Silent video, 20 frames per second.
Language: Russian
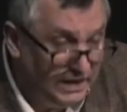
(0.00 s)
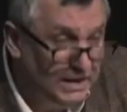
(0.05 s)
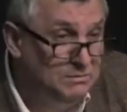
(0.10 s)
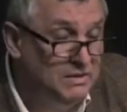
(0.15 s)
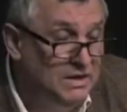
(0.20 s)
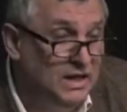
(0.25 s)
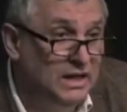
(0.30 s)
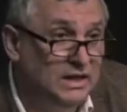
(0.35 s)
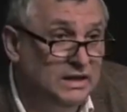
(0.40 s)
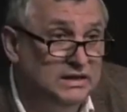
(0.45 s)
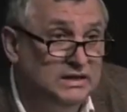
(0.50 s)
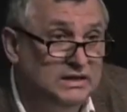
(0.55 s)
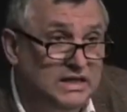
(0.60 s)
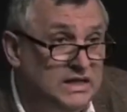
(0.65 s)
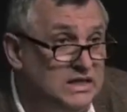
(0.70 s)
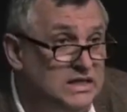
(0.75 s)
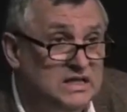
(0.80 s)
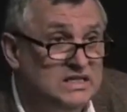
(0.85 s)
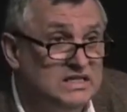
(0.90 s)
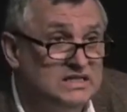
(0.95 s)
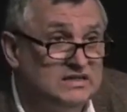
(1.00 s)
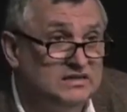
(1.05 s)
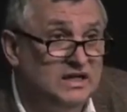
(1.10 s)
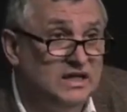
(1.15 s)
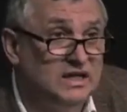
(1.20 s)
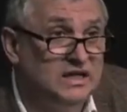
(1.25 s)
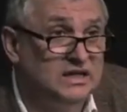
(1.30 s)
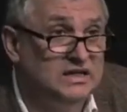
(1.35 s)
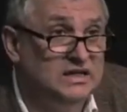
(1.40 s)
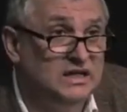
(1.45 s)
имеет,
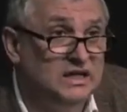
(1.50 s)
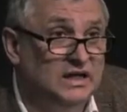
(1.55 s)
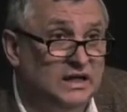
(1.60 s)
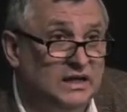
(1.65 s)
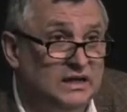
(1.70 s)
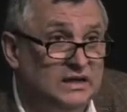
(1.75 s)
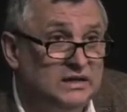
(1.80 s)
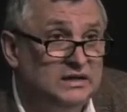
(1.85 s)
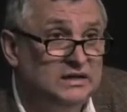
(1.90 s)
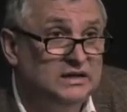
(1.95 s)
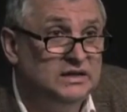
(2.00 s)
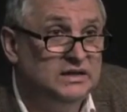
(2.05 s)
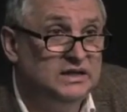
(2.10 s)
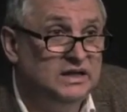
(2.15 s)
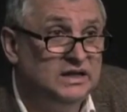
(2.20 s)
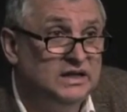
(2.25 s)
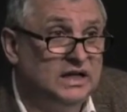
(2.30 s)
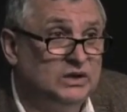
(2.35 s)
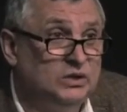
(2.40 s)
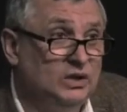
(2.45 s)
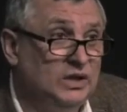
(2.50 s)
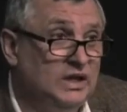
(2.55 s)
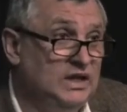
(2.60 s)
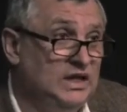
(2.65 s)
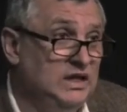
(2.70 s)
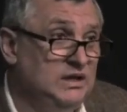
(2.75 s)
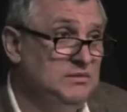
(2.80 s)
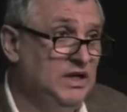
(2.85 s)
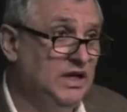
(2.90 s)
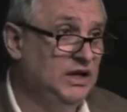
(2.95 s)
единственная книга, которая
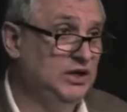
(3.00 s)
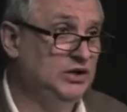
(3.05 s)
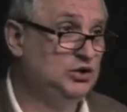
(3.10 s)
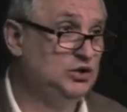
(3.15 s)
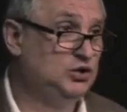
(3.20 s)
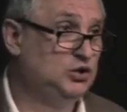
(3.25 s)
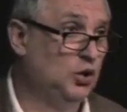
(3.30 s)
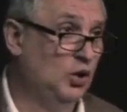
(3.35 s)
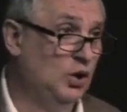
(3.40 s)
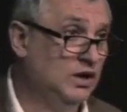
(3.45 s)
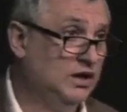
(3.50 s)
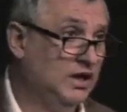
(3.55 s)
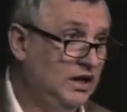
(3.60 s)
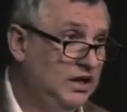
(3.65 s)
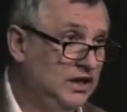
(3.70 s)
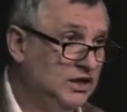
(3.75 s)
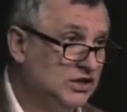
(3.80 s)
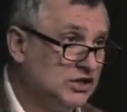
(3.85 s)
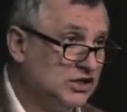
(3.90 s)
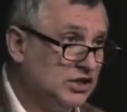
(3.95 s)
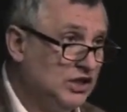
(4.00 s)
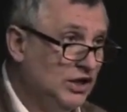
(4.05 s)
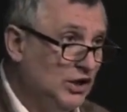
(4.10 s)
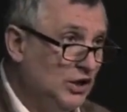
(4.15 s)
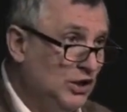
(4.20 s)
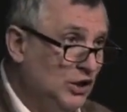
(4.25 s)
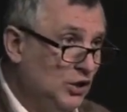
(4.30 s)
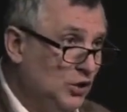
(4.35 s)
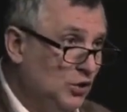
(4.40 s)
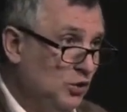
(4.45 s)
имеет только лишь
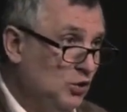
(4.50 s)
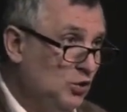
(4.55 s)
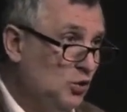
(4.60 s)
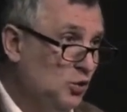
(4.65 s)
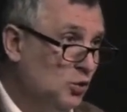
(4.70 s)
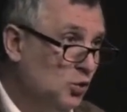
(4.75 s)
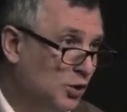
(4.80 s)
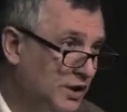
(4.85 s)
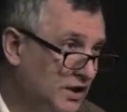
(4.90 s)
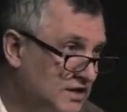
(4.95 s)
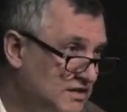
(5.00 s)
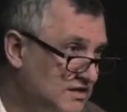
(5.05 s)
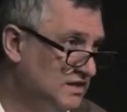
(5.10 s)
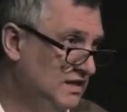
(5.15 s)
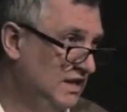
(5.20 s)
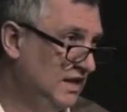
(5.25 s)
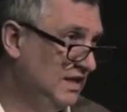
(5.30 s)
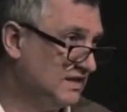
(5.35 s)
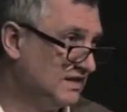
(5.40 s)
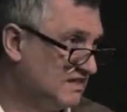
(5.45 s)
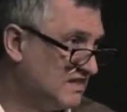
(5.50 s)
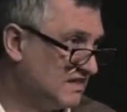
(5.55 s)
горестные,